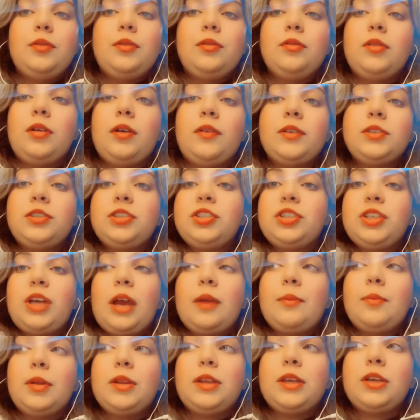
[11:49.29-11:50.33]
En fait, j'arrête
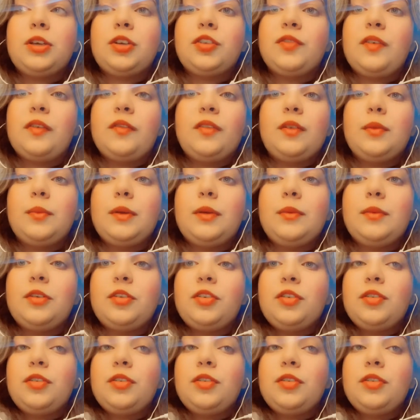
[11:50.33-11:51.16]
pas de dire que je vais filmer, mais